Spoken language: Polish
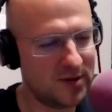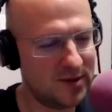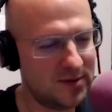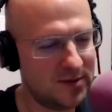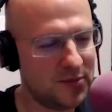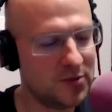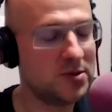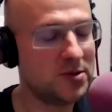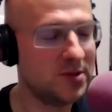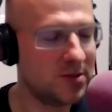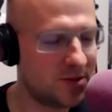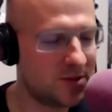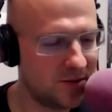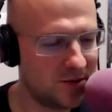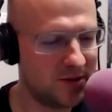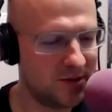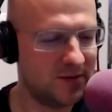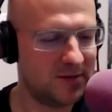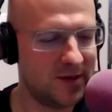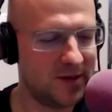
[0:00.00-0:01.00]
e, później
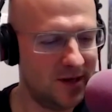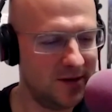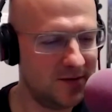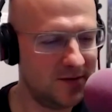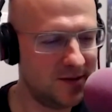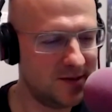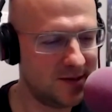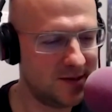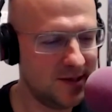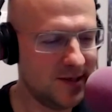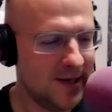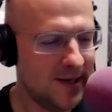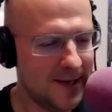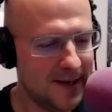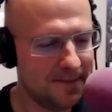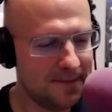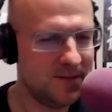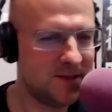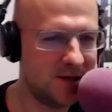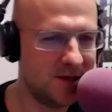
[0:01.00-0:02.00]
oczywiście w telewizji.
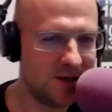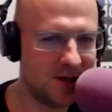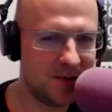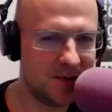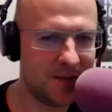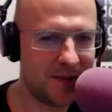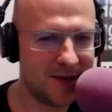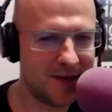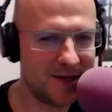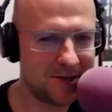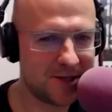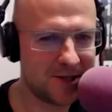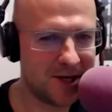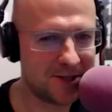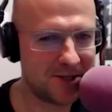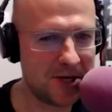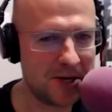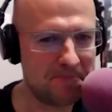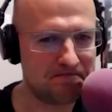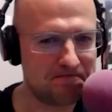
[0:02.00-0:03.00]
Dzień dobry panie Ryszardzie.